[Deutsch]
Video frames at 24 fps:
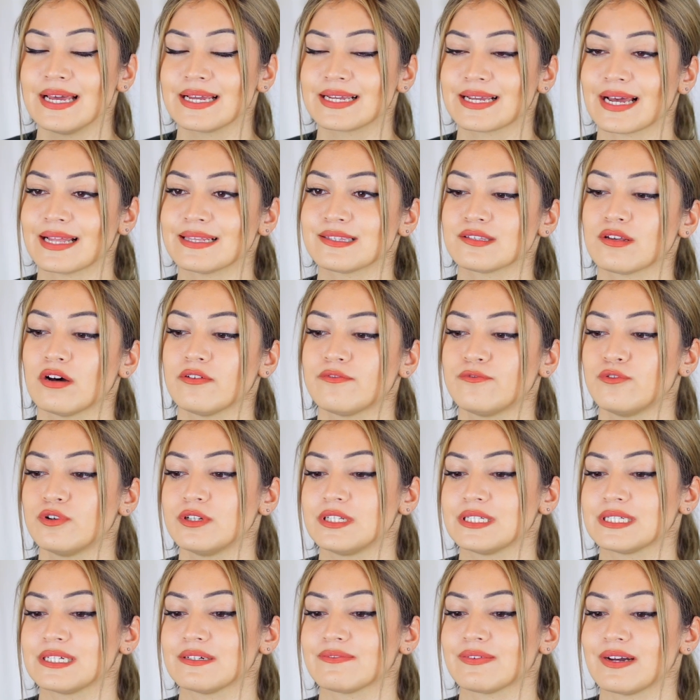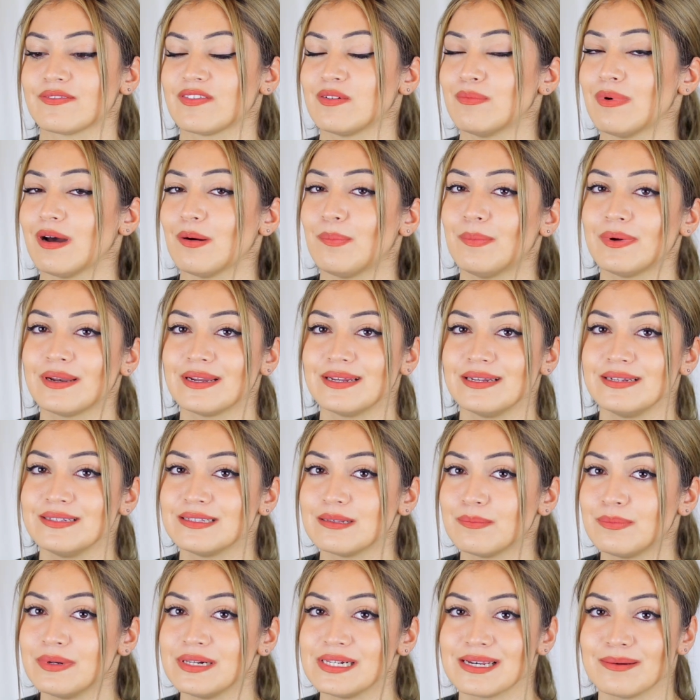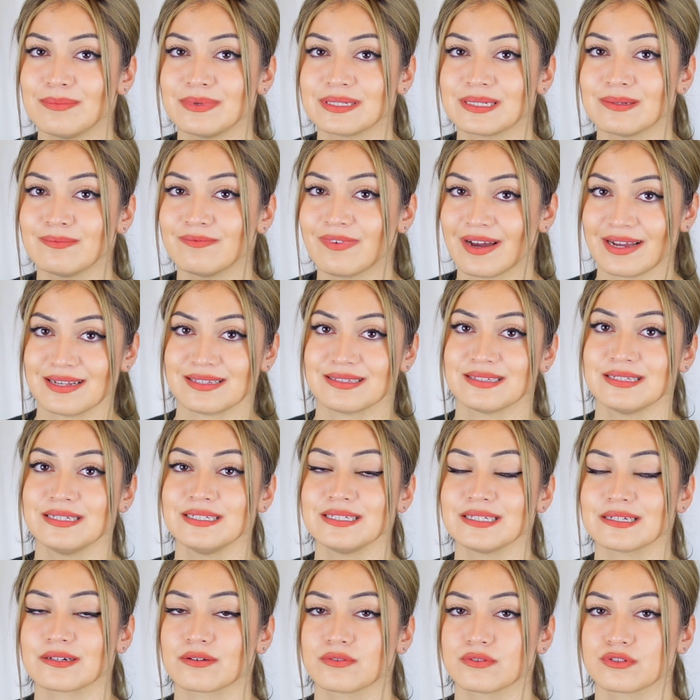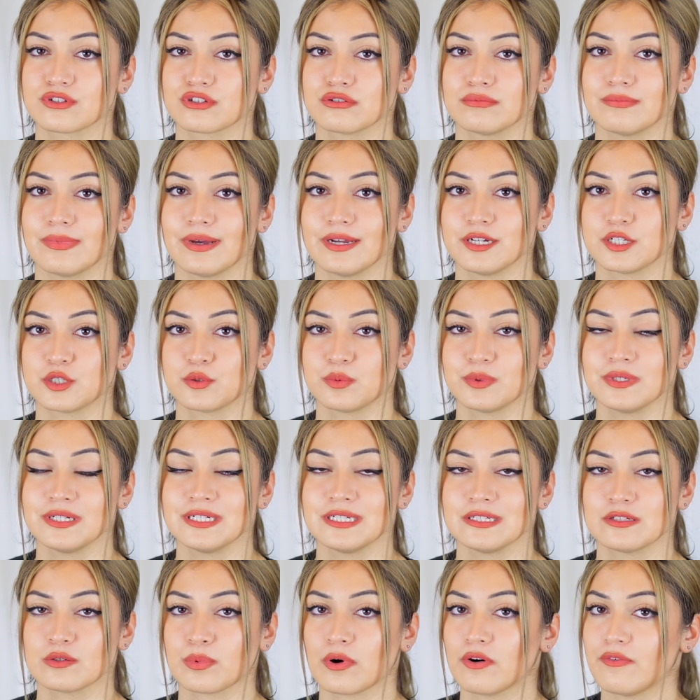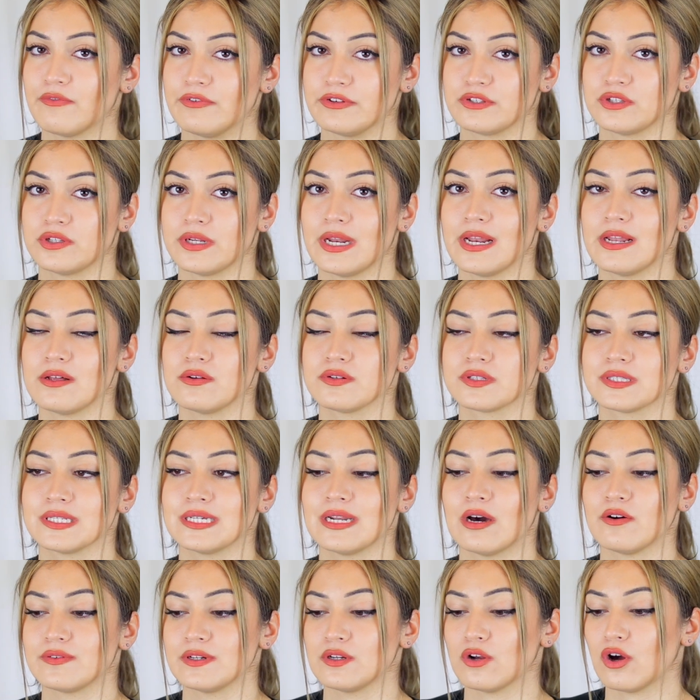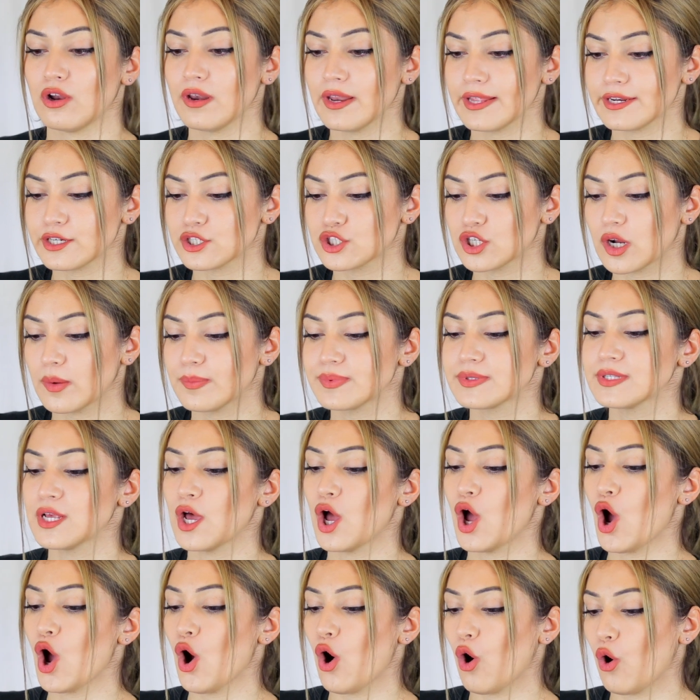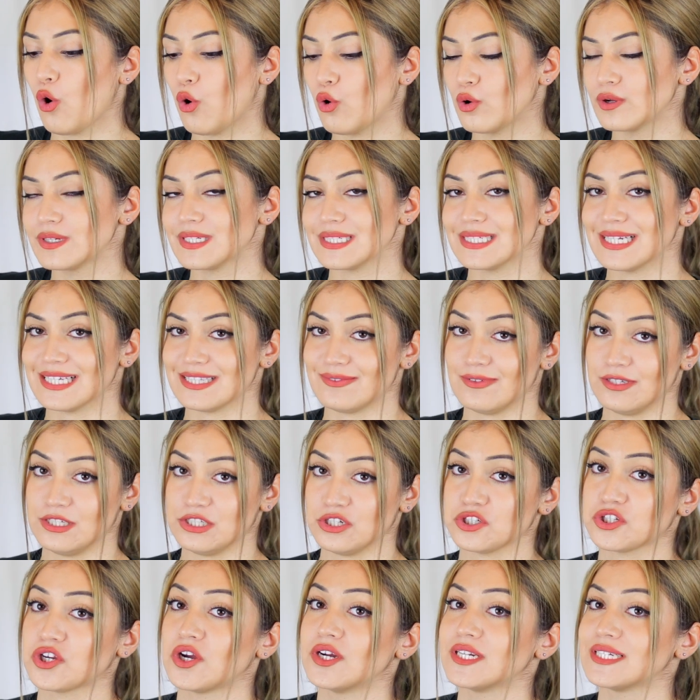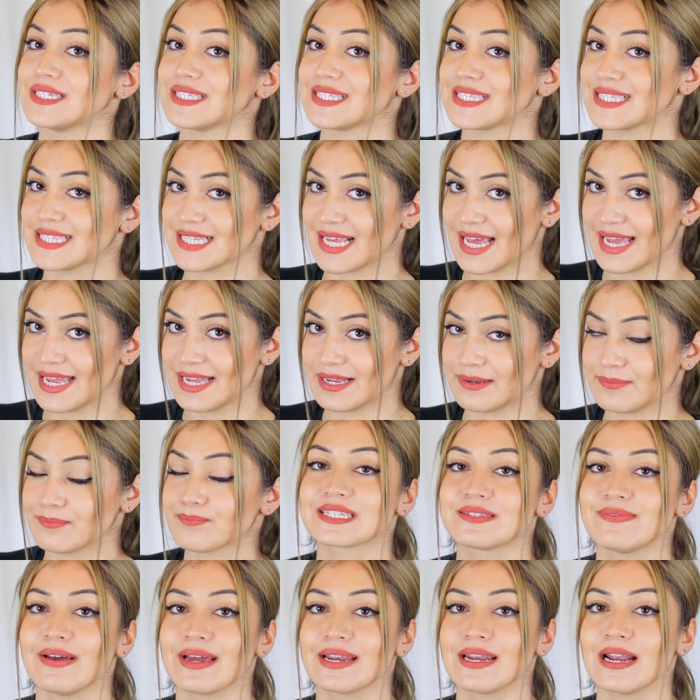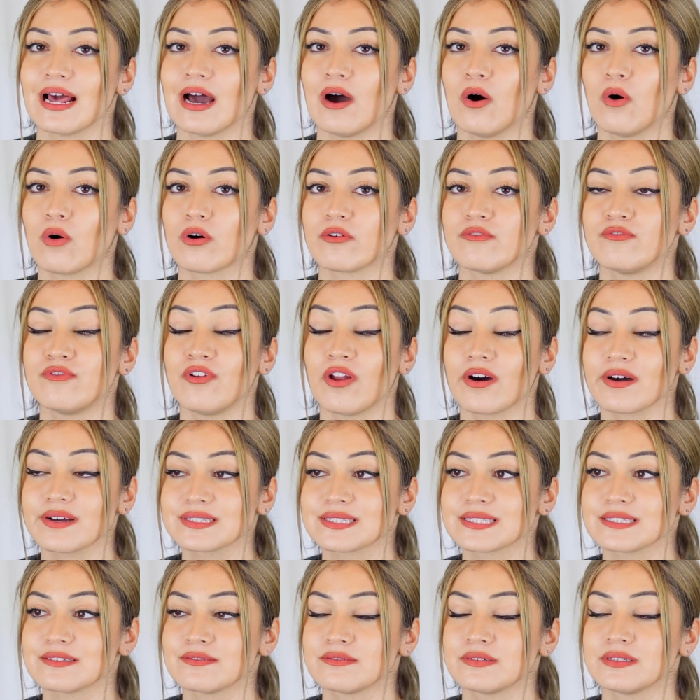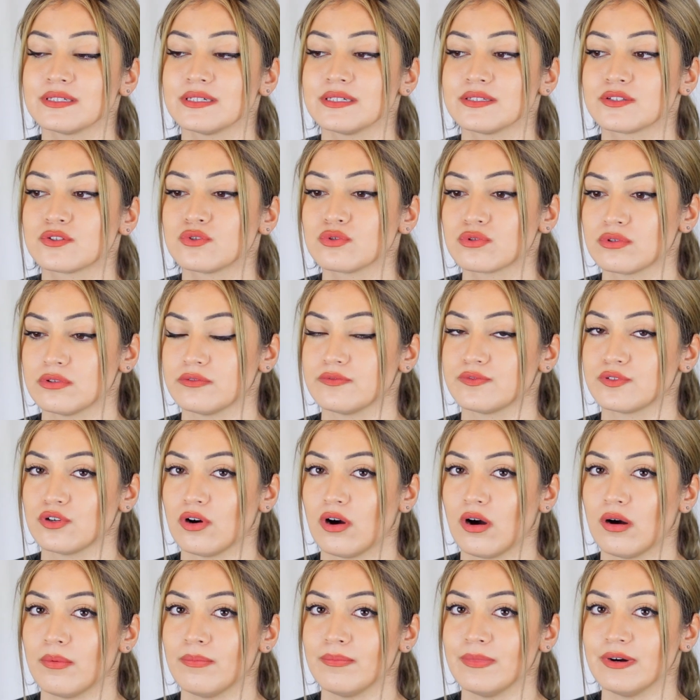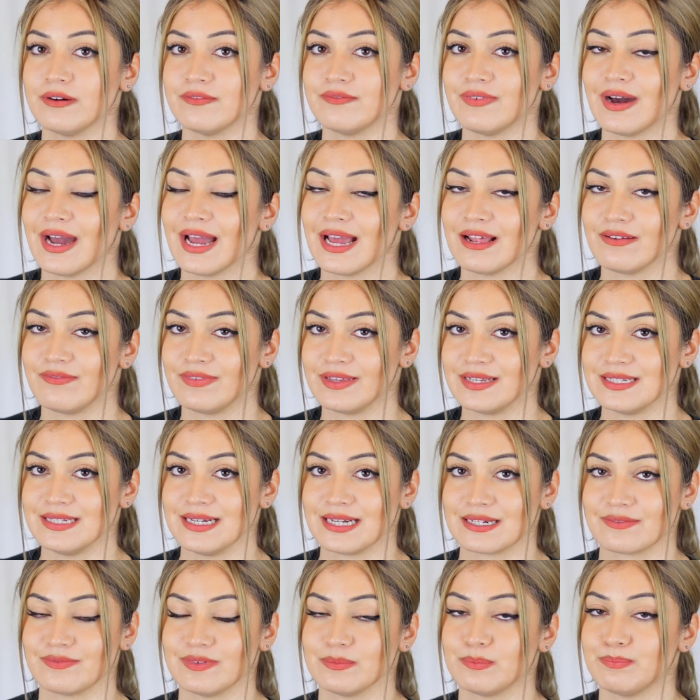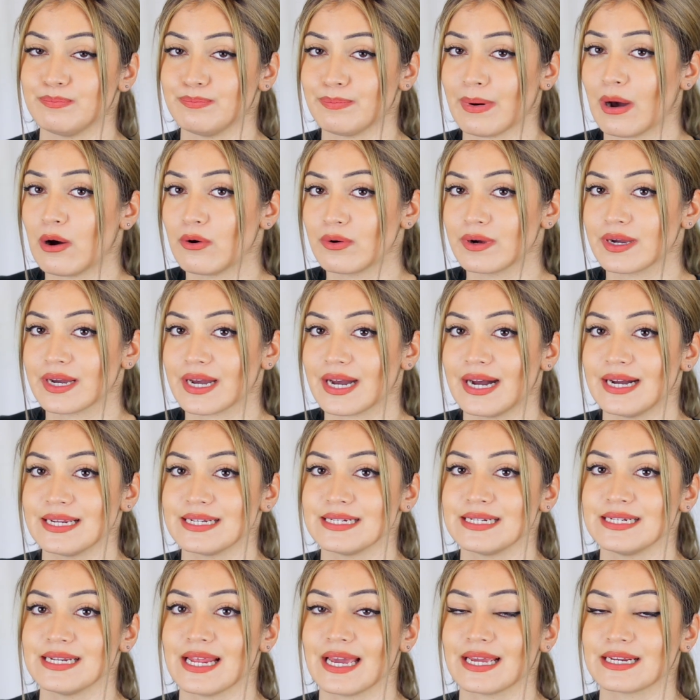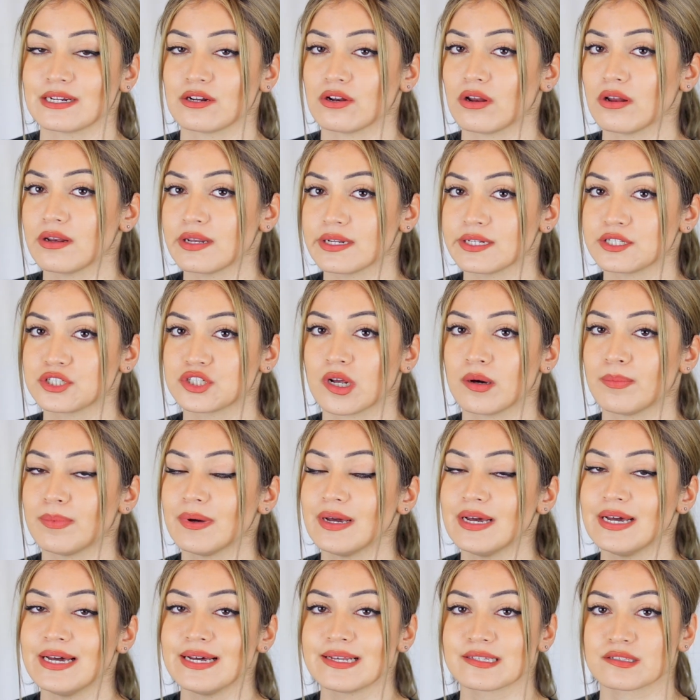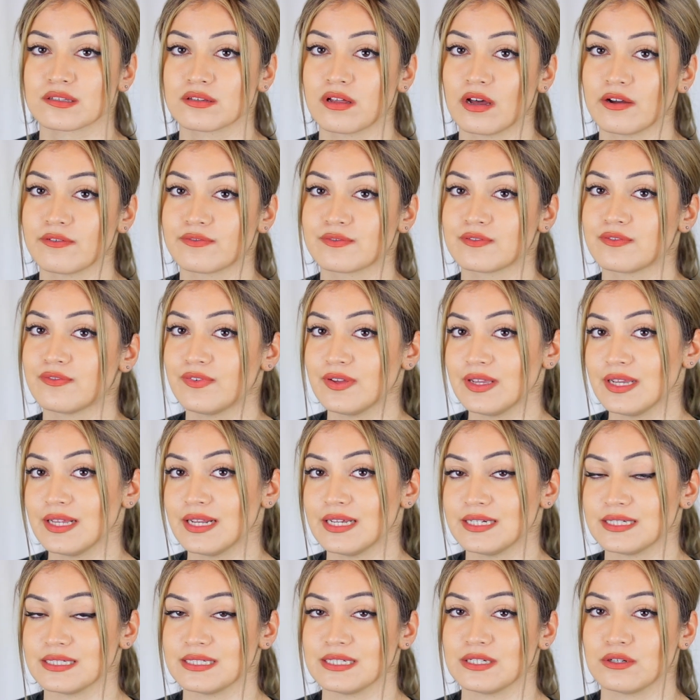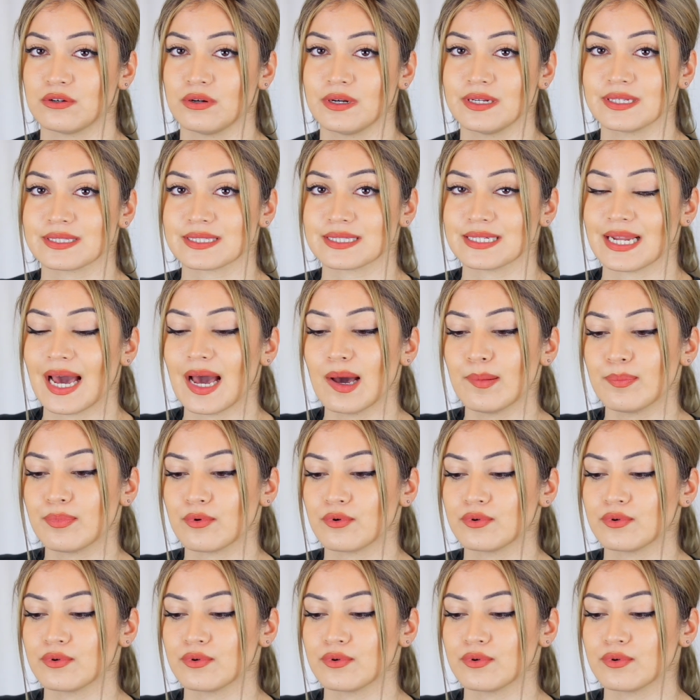Ganz oft wurde ich gefragt, wie macht man denn diese Bilder mit dem weißen Hintergrund zum Beispiel, die so professionell aussehen auf den Online-Shops. Und das werde ich euch heute zeigen. Es werden auch Vlogs in äh, Zukunft kommen, weil, wie gesagt, wir bauen gerade den eigenen Online-Shop, läuft viel hinter den Kulissen ab